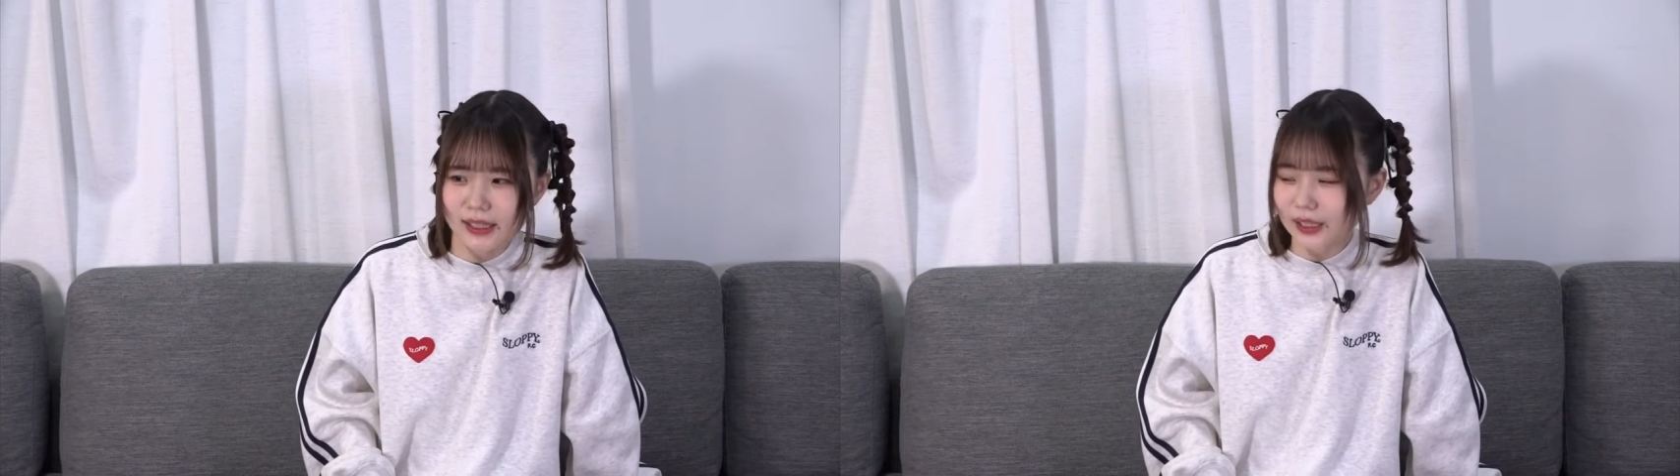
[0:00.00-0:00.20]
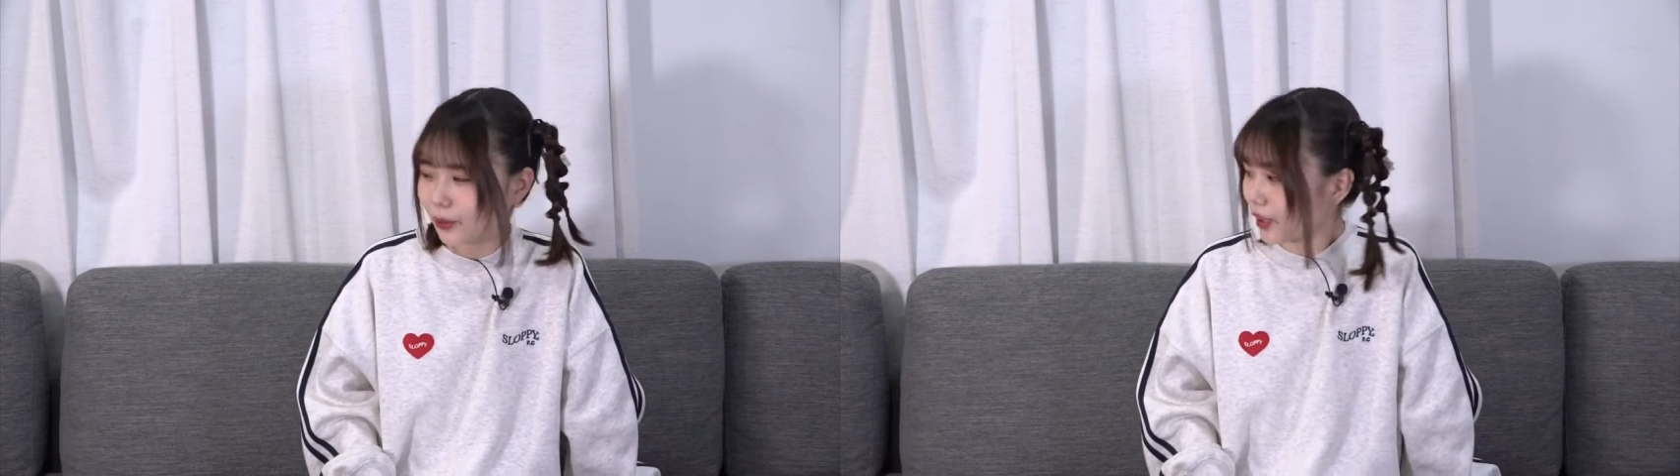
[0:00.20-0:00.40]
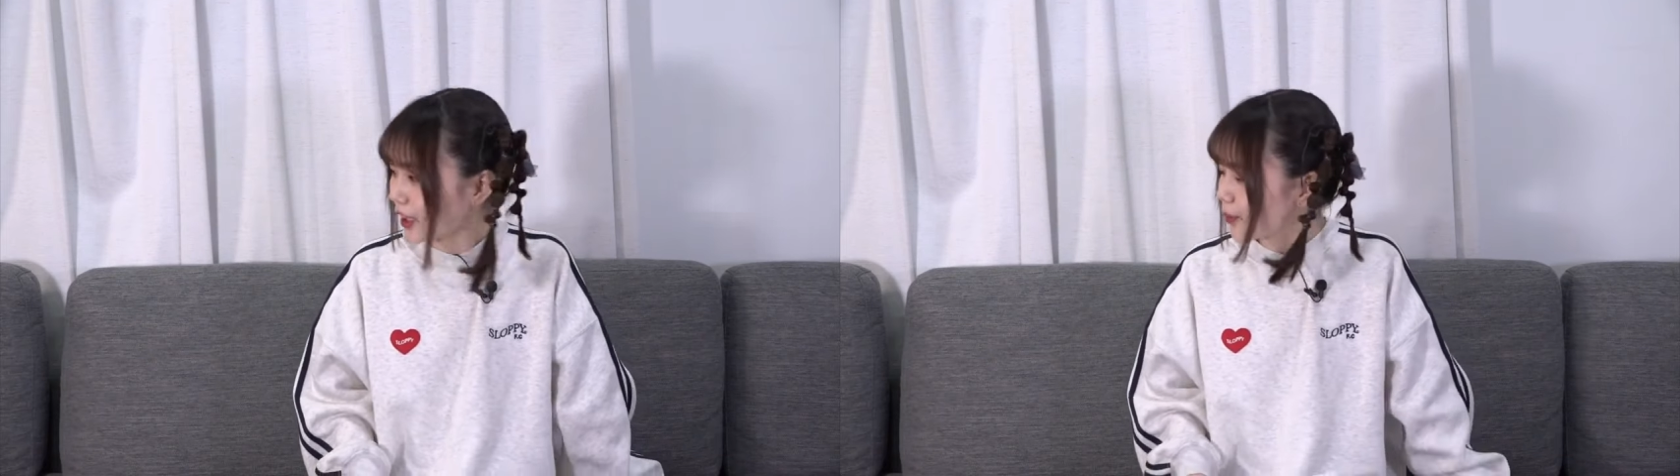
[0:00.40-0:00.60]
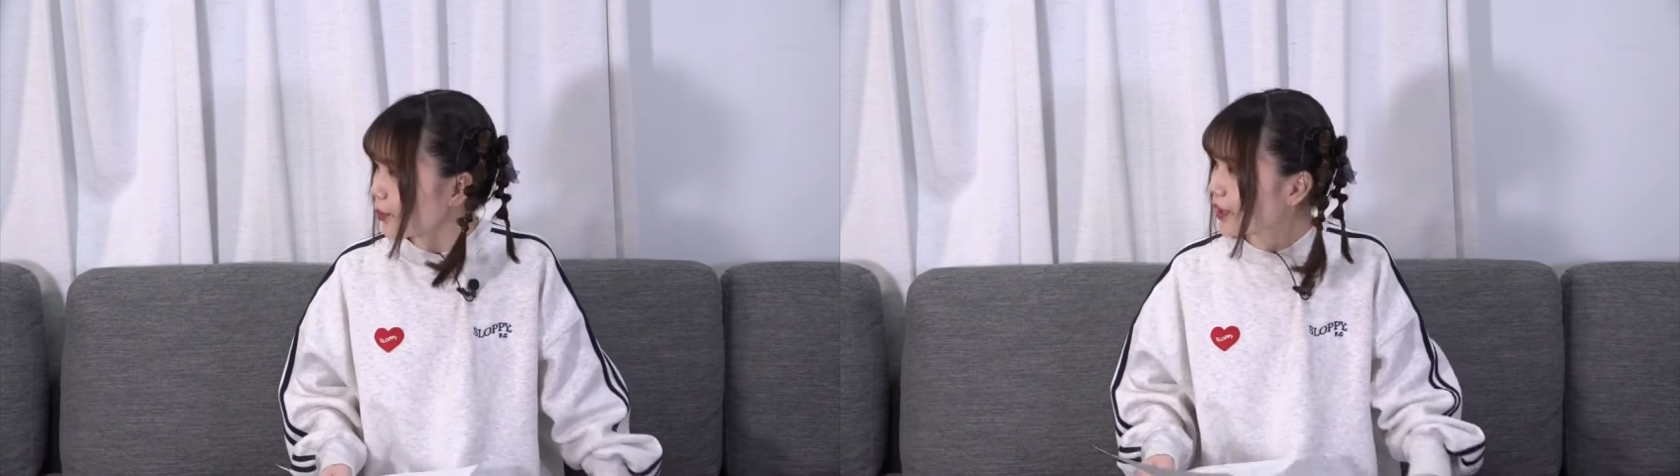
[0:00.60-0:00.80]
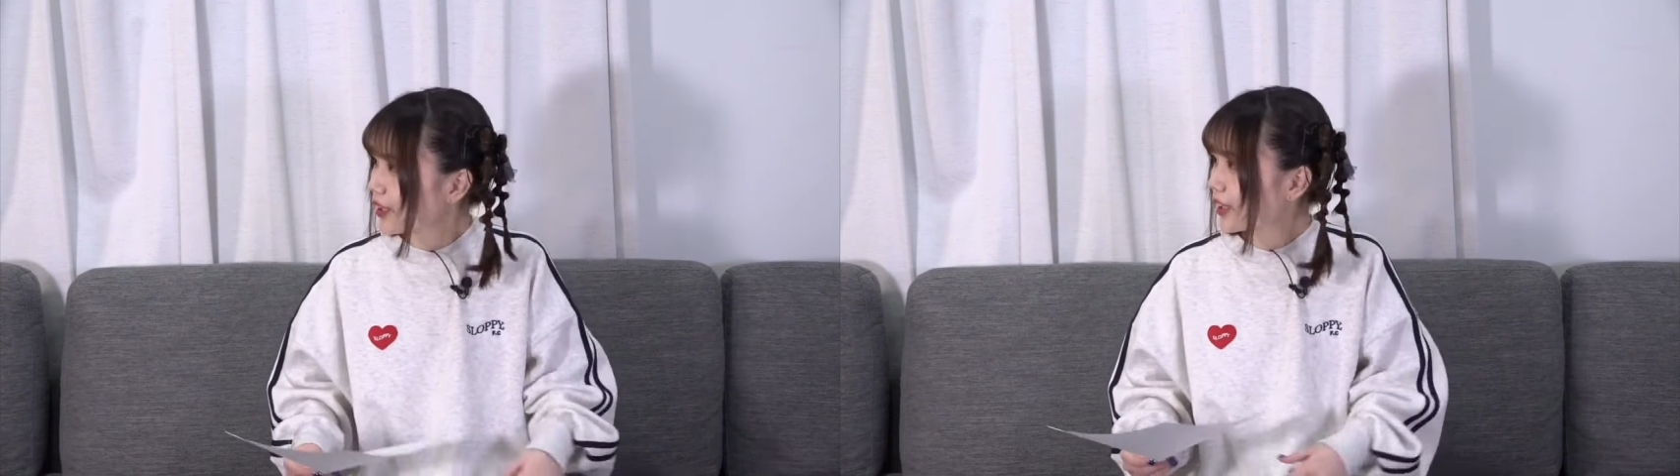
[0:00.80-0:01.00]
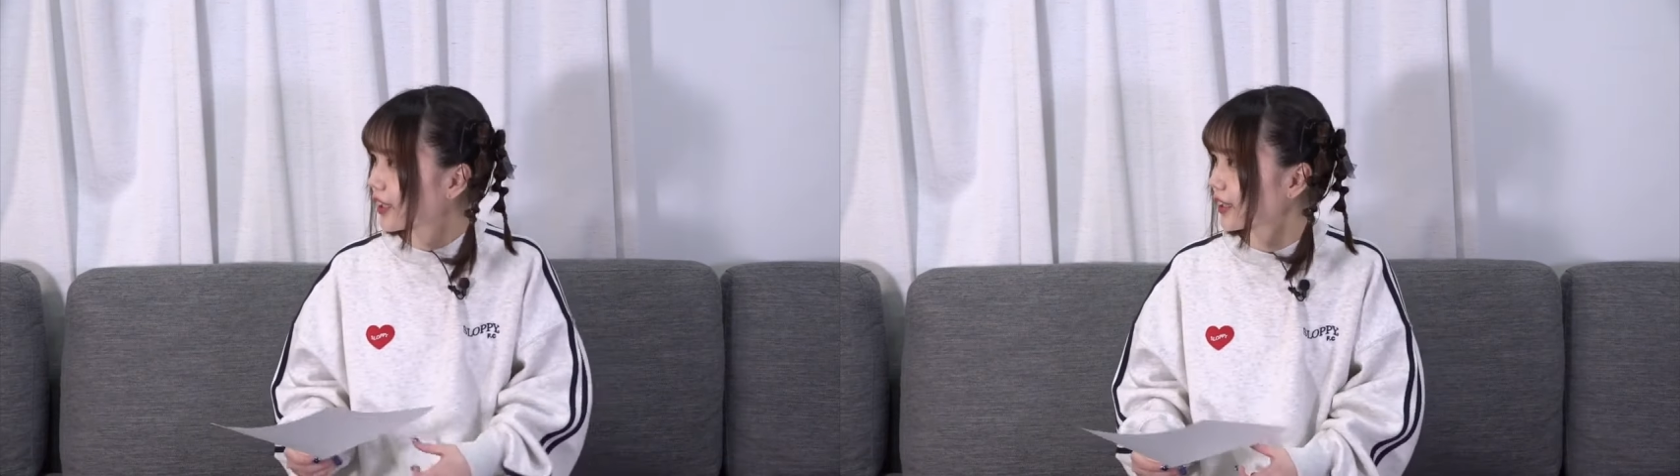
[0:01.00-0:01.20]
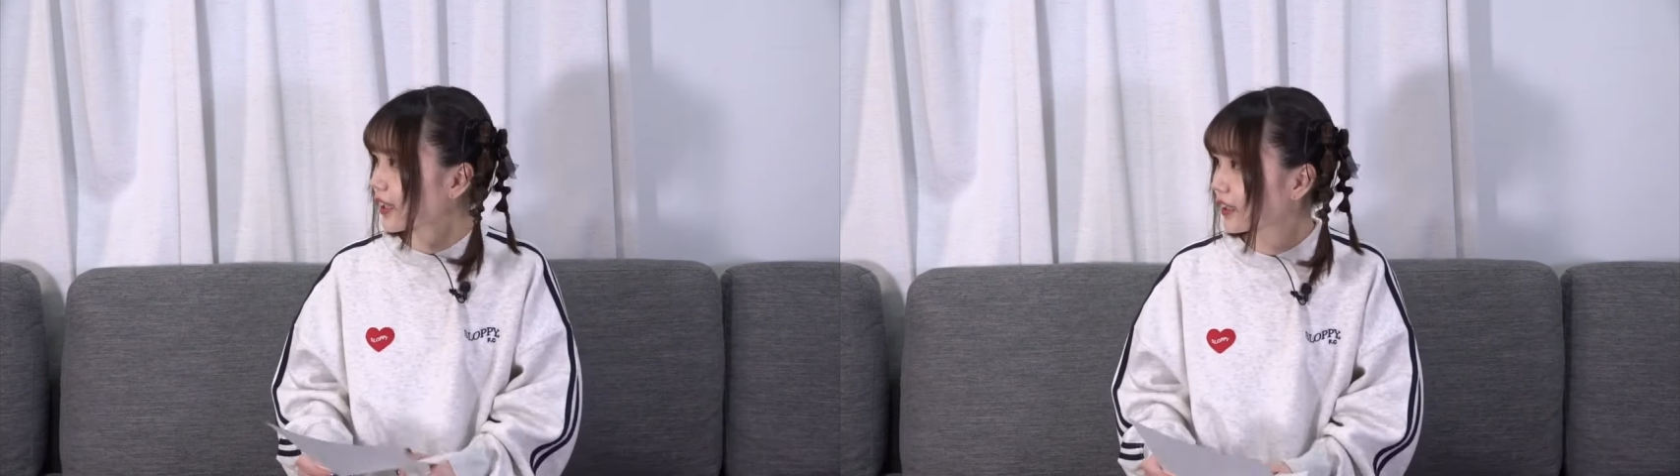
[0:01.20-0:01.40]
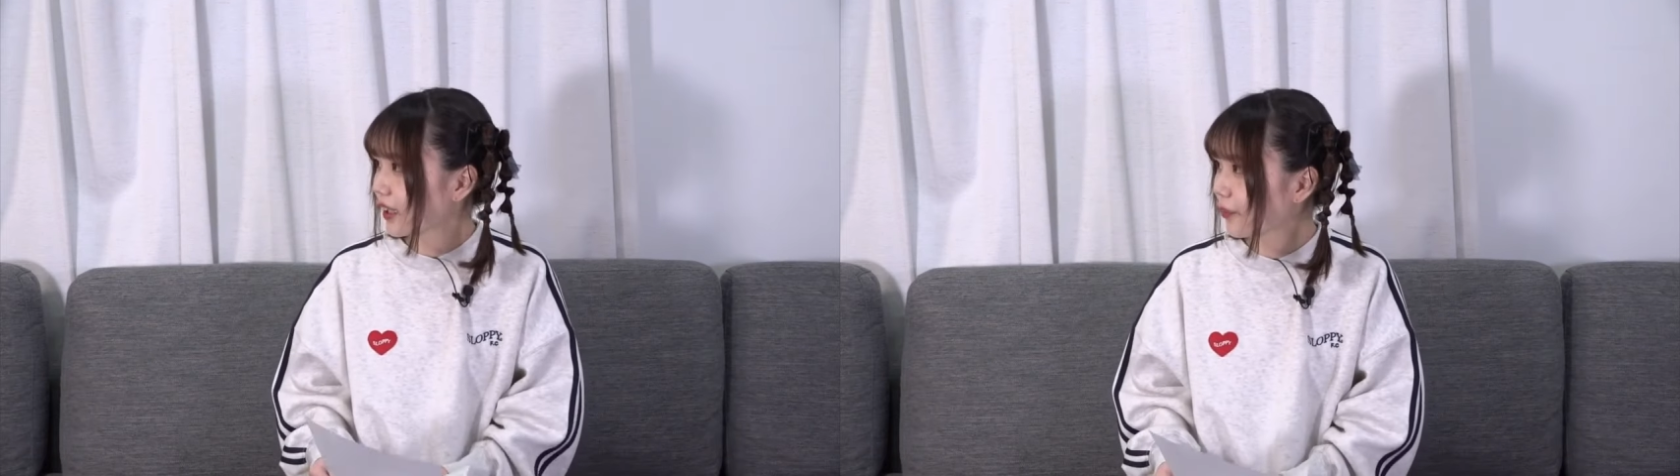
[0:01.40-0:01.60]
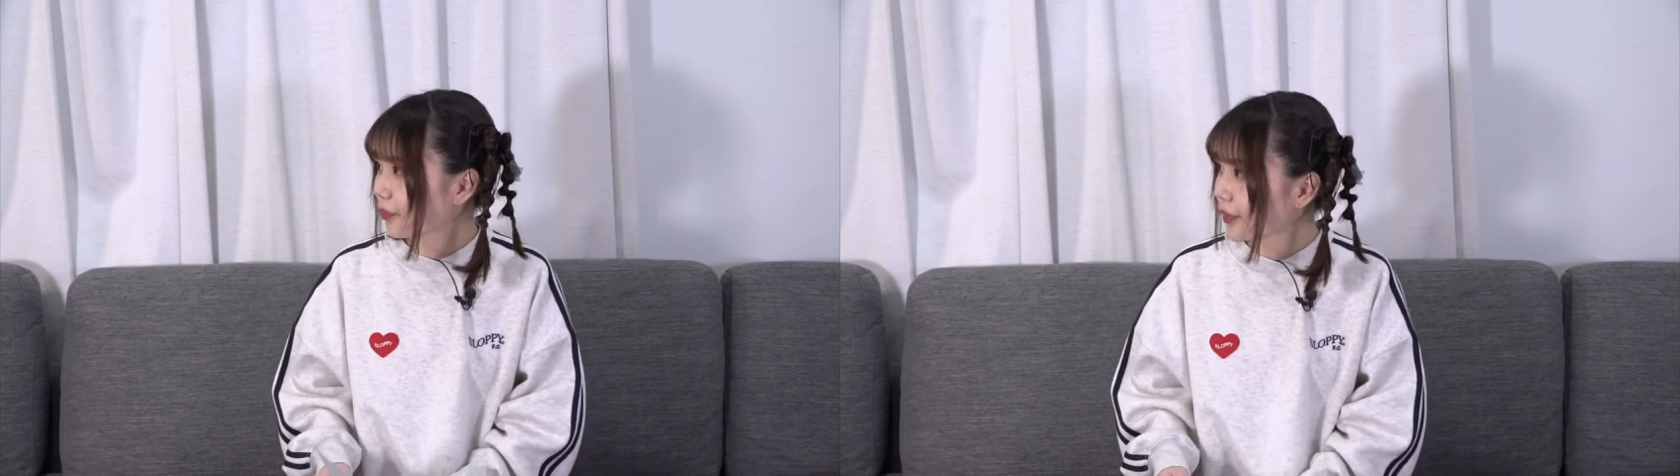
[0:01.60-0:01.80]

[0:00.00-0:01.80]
なんか他にも見に行かれた方